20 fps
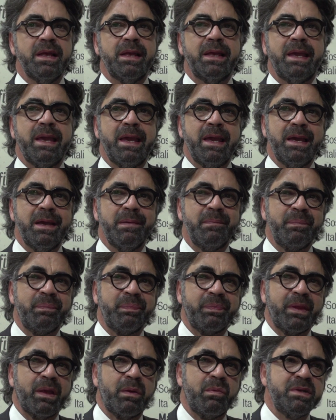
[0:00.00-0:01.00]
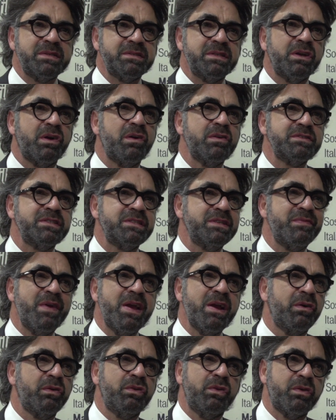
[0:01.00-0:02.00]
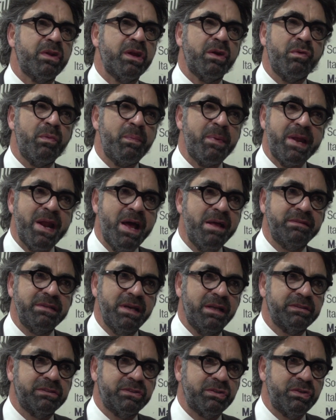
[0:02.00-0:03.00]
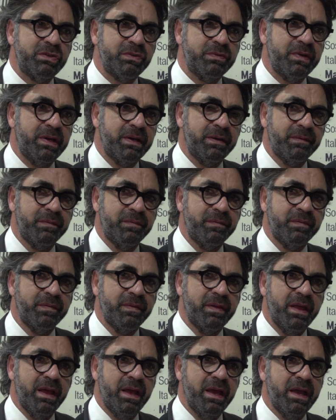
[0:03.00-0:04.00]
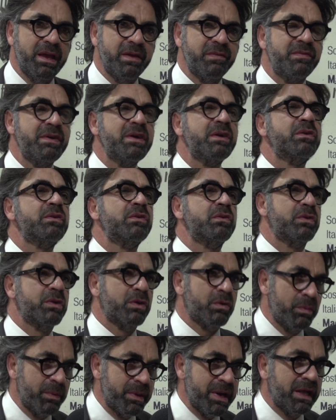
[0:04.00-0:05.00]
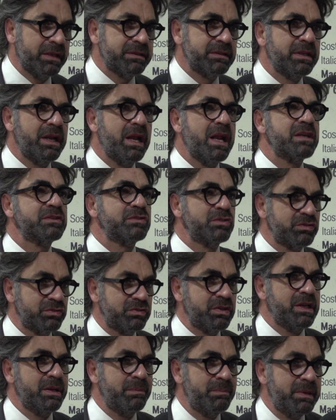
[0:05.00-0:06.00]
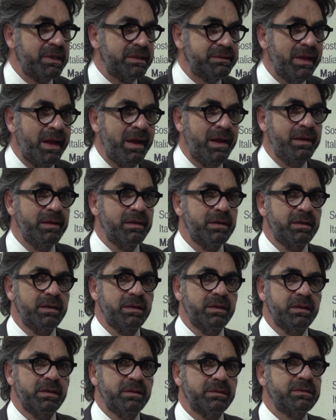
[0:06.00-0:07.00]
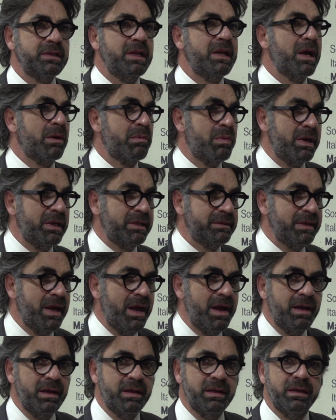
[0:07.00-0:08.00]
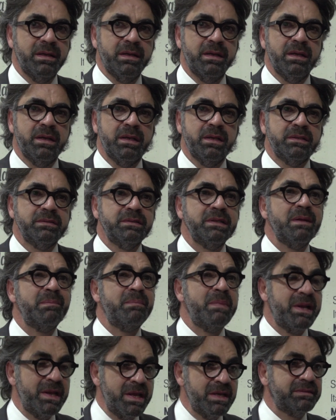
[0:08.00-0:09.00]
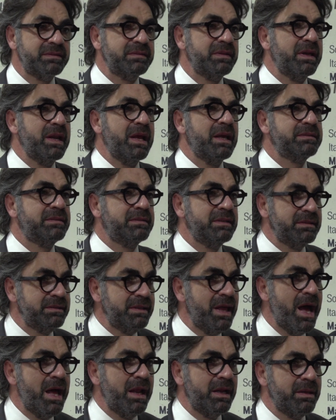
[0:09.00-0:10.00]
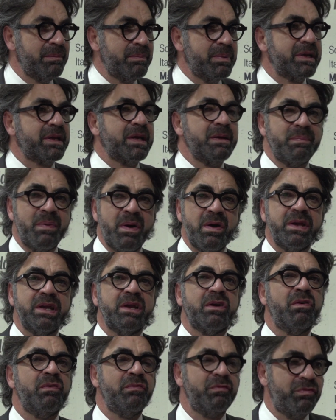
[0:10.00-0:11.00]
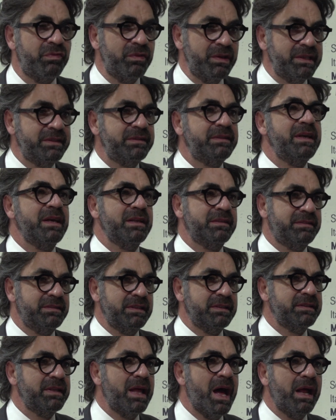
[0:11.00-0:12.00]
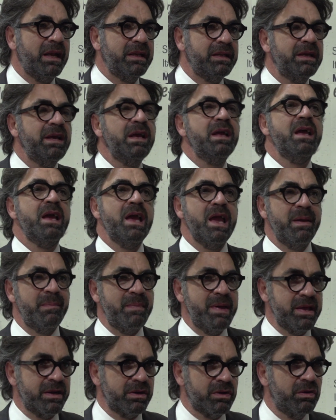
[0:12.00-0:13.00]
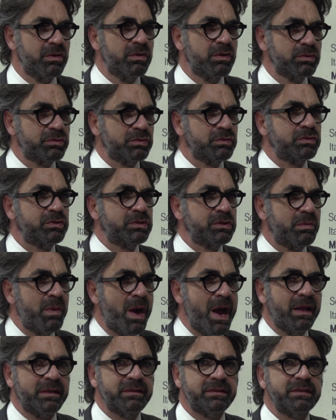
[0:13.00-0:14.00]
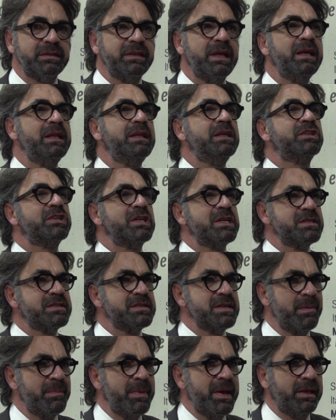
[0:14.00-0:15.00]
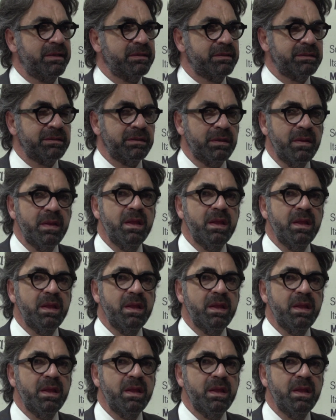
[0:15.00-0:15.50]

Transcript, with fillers: che questi costi vengono recuperati altrove e vengono recuperati nella sostenibilità, nella qualità, nel benessere aziendale, perché poi i conflitti aziendali emergono tutti quanti, nei licenziamenti.